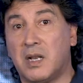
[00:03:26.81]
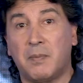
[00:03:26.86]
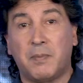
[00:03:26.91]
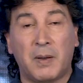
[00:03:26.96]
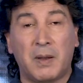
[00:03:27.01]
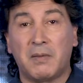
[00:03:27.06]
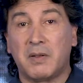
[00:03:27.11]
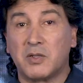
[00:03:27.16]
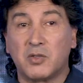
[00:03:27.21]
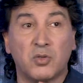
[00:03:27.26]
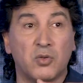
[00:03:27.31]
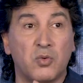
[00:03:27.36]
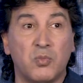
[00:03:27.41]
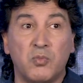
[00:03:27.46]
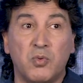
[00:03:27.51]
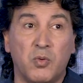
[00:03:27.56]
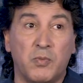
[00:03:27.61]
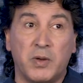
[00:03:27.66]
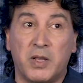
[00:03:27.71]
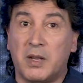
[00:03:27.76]
las palabras son un
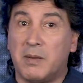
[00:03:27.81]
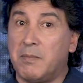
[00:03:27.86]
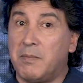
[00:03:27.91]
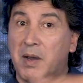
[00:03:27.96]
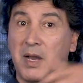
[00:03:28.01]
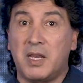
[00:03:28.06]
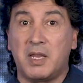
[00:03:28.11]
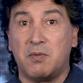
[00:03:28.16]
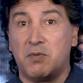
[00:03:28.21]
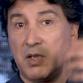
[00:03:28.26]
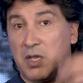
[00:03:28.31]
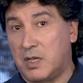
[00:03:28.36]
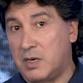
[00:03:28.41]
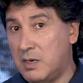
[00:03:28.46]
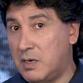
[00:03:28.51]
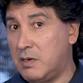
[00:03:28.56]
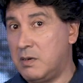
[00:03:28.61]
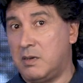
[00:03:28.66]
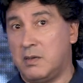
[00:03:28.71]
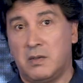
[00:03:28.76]
boomerang, van y
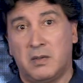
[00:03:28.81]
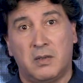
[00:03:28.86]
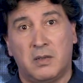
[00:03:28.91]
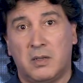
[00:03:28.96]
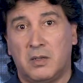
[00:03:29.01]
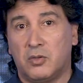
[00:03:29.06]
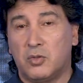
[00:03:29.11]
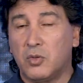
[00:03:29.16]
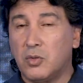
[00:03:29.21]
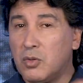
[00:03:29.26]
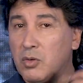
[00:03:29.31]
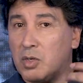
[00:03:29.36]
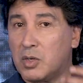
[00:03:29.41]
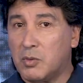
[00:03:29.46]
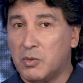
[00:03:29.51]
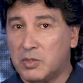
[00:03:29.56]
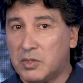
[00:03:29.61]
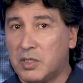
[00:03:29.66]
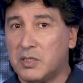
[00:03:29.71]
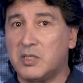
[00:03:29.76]
vienen. Todo lo que
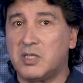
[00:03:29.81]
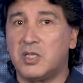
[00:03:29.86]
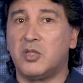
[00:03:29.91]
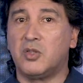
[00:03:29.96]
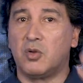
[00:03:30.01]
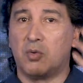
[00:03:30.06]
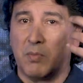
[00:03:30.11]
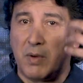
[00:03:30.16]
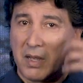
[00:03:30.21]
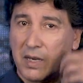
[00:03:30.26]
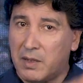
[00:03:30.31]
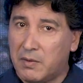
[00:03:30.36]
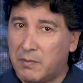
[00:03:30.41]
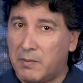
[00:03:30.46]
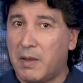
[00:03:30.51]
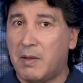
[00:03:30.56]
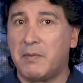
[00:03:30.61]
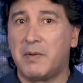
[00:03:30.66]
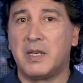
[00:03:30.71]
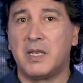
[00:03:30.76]
vos estás diciendo va
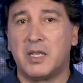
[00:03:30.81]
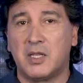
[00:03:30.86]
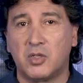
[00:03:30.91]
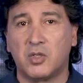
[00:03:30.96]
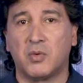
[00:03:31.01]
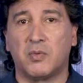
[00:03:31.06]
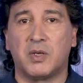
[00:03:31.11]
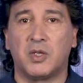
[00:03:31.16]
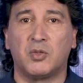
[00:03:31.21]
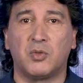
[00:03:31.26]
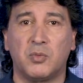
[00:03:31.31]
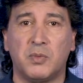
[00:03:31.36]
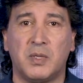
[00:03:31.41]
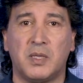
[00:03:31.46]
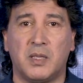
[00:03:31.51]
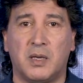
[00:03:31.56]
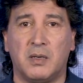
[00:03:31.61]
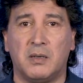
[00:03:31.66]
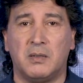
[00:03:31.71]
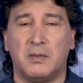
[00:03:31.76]
a venir sobre tu
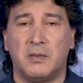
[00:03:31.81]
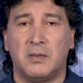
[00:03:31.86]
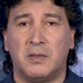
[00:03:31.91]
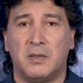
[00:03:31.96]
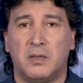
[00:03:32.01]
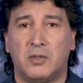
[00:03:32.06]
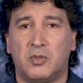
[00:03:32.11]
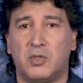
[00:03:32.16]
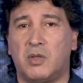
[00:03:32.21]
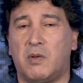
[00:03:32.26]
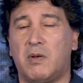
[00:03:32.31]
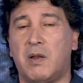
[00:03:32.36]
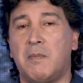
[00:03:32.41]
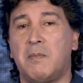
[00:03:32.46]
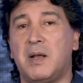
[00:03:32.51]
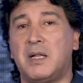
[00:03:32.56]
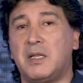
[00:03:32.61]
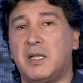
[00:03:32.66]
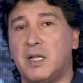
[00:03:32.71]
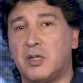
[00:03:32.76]
vida. Si hablas
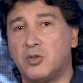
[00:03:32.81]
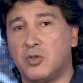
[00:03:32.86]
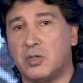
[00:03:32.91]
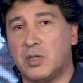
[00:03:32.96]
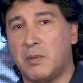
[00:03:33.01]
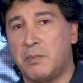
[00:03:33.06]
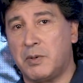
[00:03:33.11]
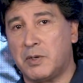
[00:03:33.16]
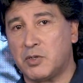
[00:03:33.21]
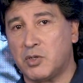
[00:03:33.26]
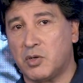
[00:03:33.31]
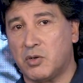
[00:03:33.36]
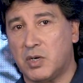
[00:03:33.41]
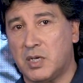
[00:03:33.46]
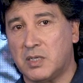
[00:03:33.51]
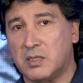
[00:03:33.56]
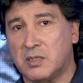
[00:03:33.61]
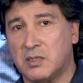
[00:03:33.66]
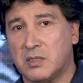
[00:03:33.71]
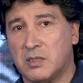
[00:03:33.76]
mal de las otras
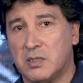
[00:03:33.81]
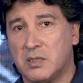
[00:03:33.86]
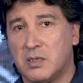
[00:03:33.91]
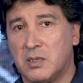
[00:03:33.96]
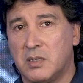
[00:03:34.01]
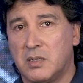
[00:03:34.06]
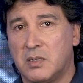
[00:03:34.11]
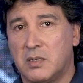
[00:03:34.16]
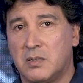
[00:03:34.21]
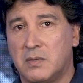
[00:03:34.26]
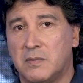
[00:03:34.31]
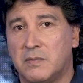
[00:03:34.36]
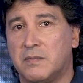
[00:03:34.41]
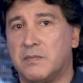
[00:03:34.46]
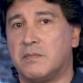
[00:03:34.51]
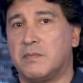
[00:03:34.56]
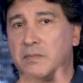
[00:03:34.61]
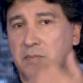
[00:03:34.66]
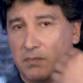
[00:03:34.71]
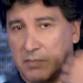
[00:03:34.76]
personas,
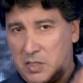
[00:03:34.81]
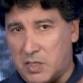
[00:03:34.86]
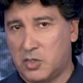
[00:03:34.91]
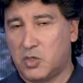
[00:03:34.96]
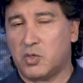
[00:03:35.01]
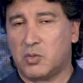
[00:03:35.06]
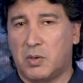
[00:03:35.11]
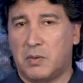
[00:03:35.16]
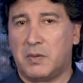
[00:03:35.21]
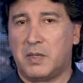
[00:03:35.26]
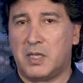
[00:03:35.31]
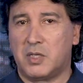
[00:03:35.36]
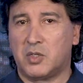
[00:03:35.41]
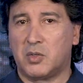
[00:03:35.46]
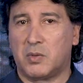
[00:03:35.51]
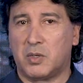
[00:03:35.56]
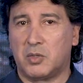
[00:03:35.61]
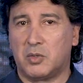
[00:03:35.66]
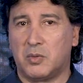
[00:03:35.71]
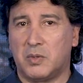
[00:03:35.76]
eso va a venir
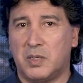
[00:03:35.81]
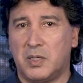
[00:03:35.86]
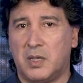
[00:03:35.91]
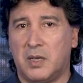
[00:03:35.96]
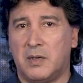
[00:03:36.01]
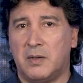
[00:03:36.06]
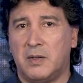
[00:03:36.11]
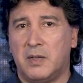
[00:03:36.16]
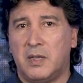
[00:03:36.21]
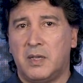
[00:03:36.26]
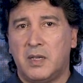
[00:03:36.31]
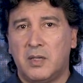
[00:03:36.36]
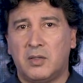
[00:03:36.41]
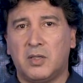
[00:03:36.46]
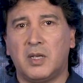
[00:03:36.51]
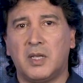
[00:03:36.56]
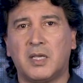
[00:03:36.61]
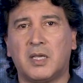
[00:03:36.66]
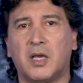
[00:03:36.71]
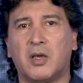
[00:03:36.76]
sobre tu vida. Y
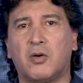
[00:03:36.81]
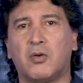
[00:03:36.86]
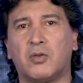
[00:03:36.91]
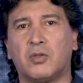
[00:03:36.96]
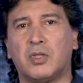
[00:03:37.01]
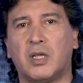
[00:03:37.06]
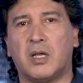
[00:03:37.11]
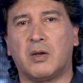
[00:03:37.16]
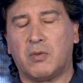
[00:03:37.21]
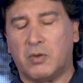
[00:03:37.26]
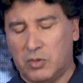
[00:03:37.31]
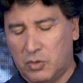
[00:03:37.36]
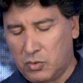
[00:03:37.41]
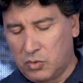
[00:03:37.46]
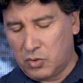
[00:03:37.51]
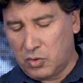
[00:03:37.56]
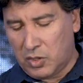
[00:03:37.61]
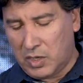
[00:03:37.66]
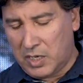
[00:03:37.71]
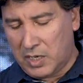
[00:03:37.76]
tenés que cortar. Cuando
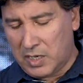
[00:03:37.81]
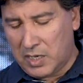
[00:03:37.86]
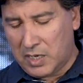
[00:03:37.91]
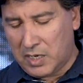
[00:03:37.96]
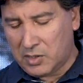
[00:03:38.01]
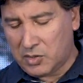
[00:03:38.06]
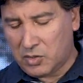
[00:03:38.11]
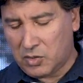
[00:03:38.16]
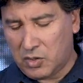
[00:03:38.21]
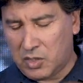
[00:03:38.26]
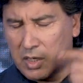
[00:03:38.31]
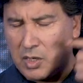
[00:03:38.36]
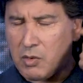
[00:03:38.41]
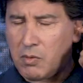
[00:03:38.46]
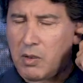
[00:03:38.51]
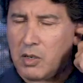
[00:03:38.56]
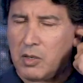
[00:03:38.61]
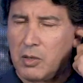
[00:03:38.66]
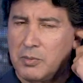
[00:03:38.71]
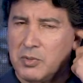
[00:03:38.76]
yo leía esto del
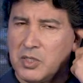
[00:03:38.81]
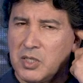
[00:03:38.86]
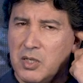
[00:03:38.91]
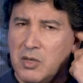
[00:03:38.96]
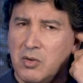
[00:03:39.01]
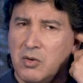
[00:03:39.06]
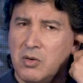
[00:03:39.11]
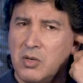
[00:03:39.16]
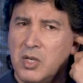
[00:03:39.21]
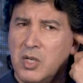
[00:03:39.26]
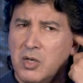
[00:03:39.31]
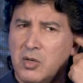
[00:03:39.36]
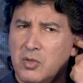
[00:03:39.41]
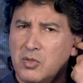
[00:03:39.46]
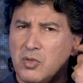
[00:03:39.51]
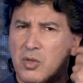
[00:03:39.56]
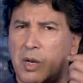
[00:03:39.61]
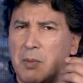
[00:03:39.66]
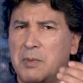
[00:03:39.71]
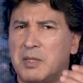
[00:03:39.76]
lenguaje obsceno, no
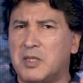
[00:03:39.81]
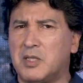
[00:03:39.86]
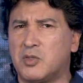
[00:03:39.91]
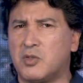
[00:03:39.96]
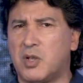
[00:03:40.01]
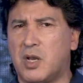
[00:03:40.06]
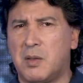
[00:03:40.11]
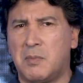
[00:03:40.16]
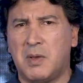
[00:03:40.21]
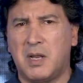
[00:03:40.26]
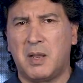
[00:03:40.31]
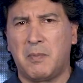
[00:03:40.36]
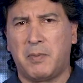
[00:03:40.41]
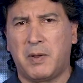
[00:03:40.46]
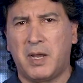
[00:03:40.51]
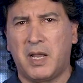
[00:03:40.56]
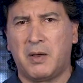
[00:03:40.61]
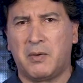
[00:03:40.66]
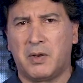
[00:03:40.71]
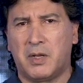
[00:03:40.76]
solamente son las malas
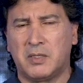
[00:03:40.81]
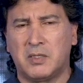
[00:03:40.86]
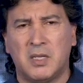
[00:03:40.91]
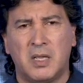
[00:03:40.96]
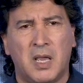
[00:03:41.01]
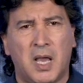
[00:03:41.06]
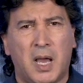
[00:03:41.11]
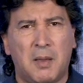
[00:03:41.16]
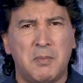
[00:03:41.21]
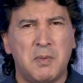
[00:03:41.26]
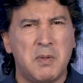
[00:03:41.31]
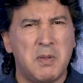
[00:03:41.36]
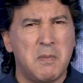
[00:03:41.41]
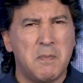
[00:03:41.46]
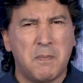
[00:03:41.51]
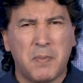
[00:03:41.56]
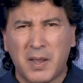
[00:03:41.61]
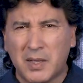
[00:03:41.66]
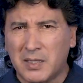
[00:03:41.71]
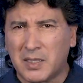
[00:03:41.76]
palabras. A mí me
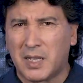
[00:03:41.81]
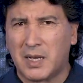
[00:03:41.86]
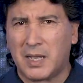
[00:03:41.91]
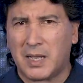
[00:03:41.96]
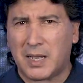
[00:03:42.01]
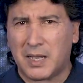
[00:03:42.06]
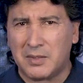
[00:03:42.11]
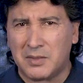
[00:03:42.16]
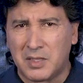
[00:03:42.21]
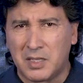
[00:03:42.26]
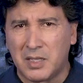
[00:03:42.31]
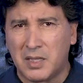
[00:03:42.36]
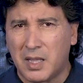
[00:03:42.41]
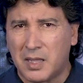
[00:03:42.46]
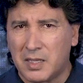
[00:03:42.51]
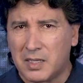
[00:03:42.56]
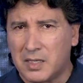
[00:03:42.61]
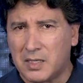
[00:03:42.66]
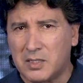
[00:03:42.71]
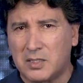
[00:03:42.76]
impacta la cantidad
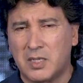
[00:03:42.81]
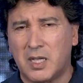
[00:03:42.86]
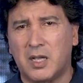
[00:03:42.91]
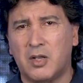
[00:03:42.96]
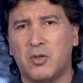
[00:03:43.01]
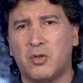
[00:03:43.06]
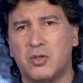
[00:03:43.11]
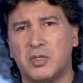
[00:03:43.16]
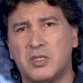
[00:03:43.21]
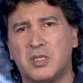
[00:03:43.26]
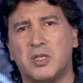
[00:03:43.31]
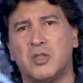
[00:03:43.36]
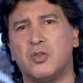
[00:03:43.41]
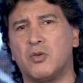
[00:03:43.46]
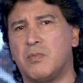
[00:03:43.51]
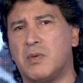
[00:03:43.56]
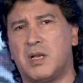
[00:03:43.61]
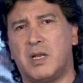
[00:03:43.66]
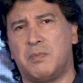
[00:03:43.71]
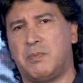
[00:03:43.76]
de cristianos diciendo
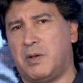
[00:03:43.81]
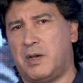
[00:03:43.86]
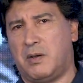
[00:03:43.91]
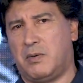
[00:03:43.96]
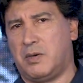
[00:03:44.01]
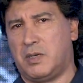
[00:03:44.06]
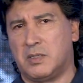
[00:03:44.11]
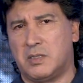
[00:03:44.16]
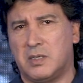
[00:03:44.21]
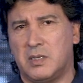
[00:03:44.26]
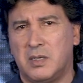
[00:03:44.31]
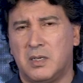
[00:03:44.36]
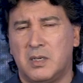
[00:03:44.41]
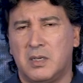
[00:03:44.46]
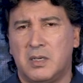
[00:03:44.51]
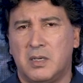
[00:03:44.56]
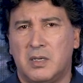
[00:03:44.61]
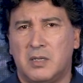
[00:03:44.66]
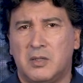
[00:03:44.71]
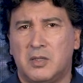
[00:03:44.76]
malas palabras
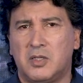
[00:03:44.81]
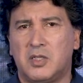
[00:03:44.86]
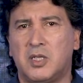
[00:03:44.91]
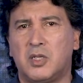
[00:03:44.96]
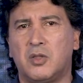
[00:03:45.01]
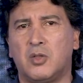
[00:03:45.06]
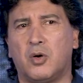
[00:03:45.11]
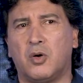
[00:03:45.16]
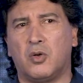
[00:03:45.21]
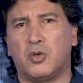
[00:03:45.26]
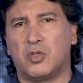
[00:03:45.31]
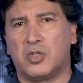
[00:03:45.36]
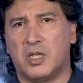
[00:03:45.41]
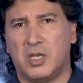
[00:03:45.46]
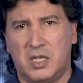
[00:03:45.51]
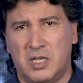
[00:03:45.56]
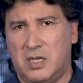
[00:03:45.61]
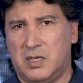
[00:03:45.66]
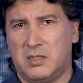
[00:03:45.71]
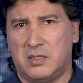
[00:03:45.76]
diciendo
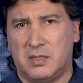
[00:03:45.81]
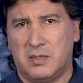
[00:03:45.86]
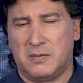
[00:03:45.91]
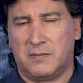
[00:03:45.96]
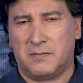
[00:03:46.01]
groserías,